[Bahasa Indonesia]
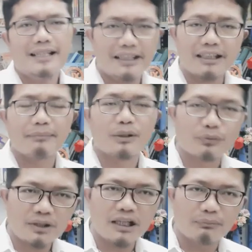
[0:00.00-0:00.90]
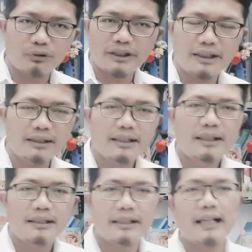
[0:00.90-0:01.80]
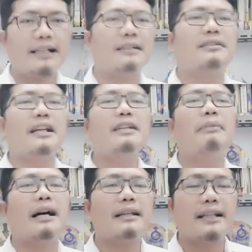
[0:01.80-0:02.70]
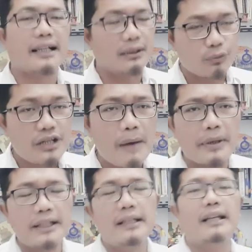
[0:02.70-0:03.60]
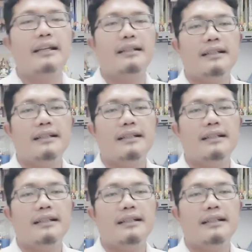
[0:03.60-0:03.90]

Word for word: kita manusia mungkin tidak akan terima dengan ucapan ini.